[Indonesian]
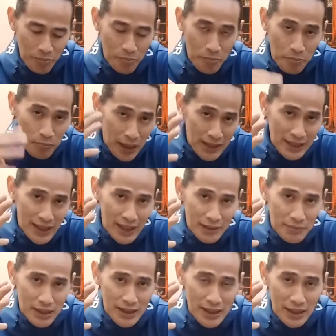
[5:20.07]
empat
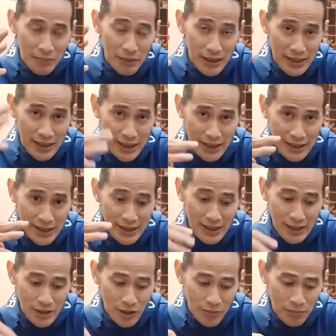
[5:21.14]
elemen daripada diet
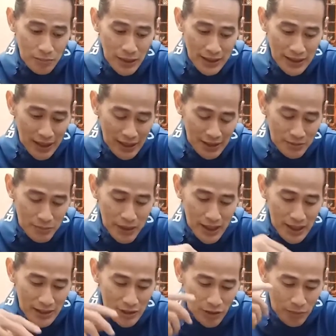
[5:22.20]
atau empat
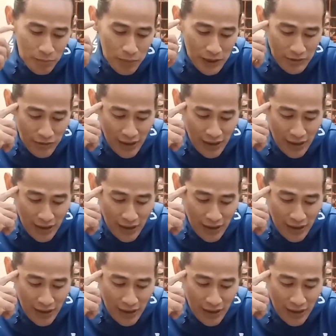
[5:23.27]
aspek atau empat